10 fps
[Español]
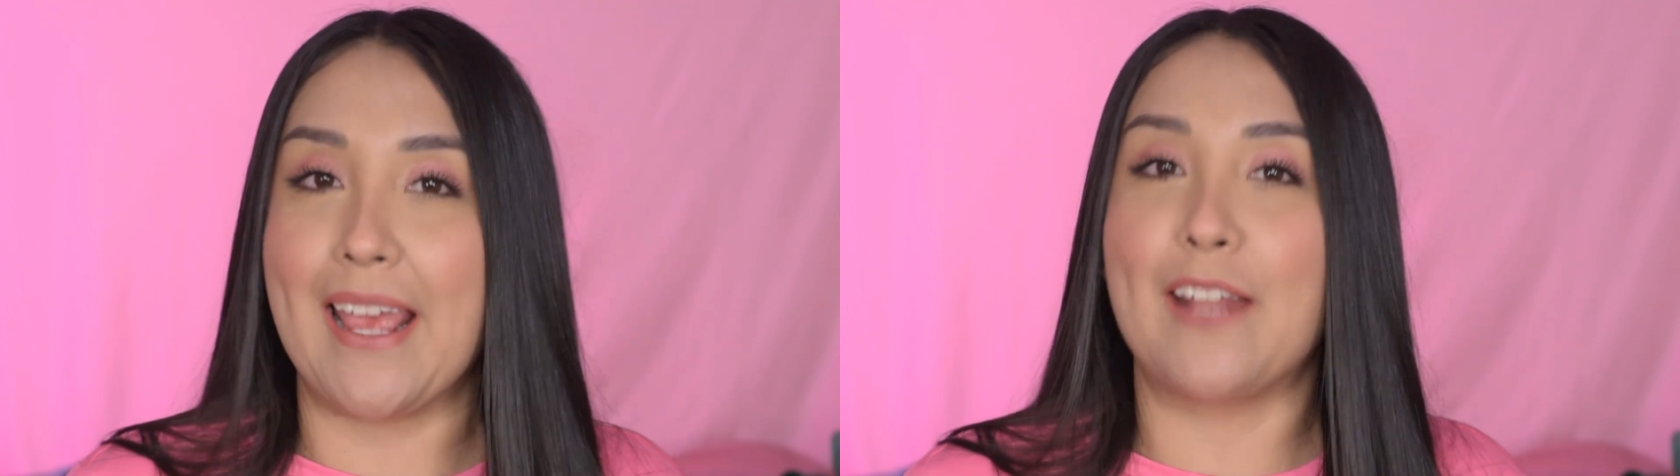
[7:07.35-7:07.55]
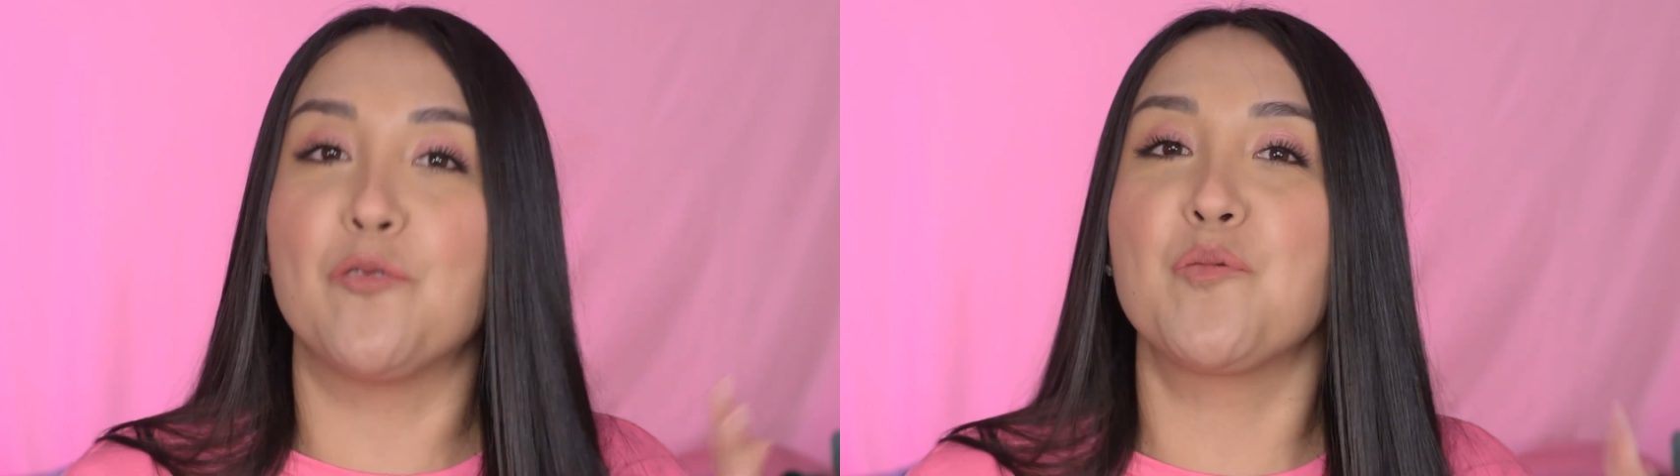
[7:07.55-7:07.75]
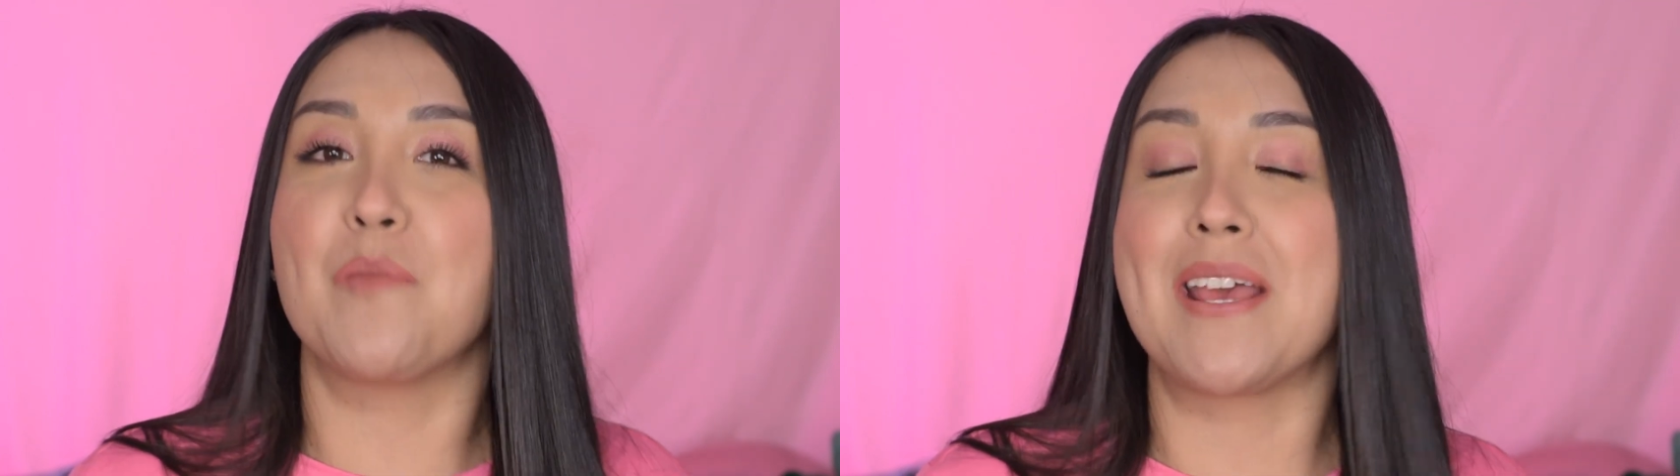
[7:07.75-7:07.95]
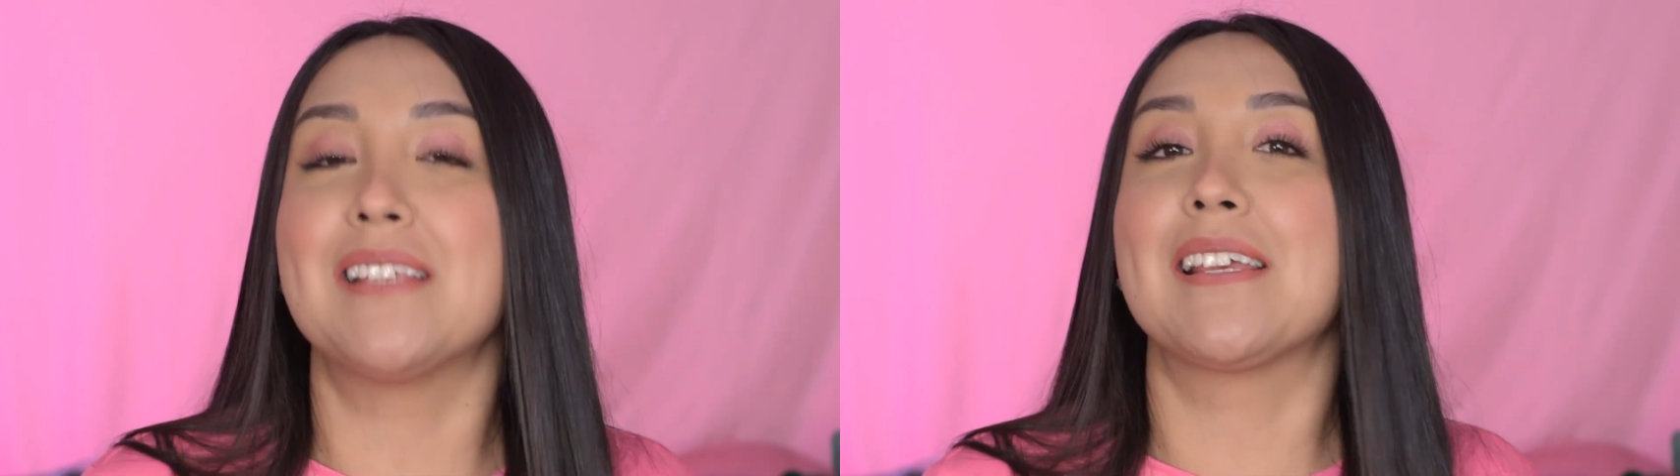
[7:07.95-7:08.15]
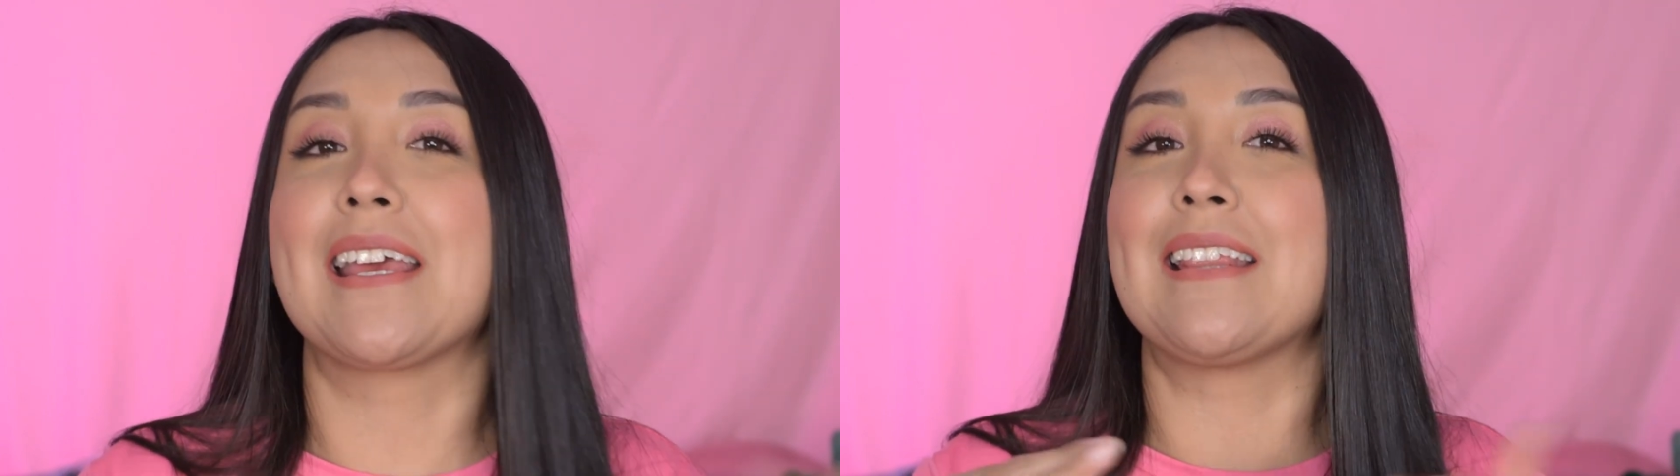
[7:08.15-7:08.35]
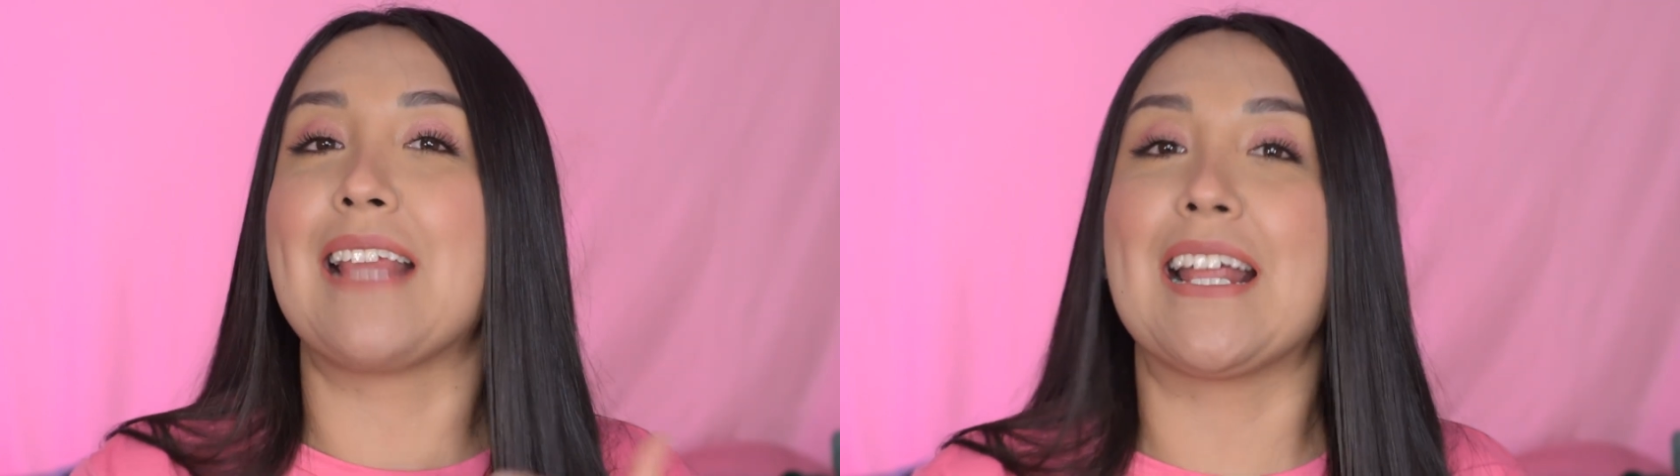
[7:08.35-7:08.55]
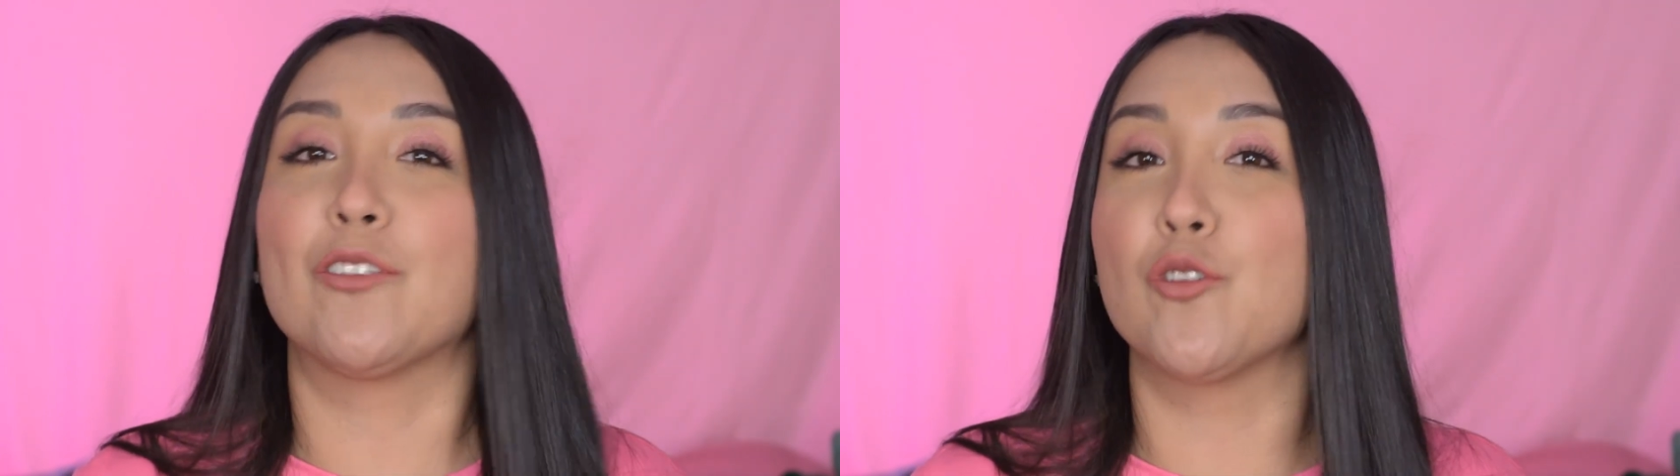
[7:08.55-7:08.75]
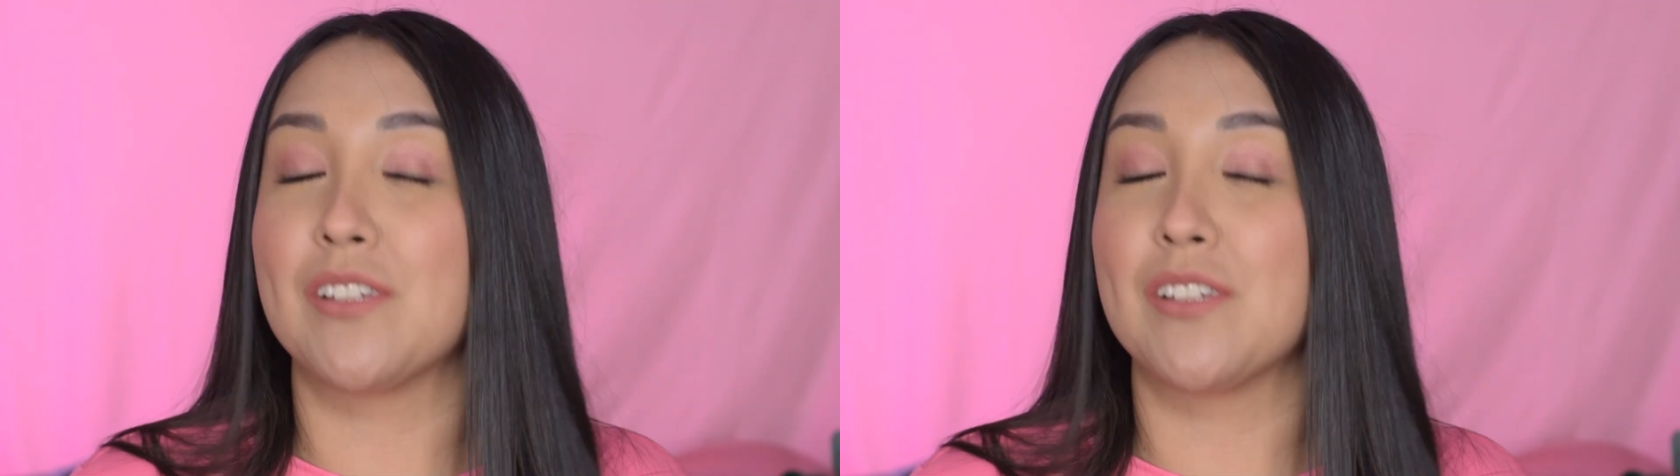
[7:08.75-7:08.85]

en un mes qué tan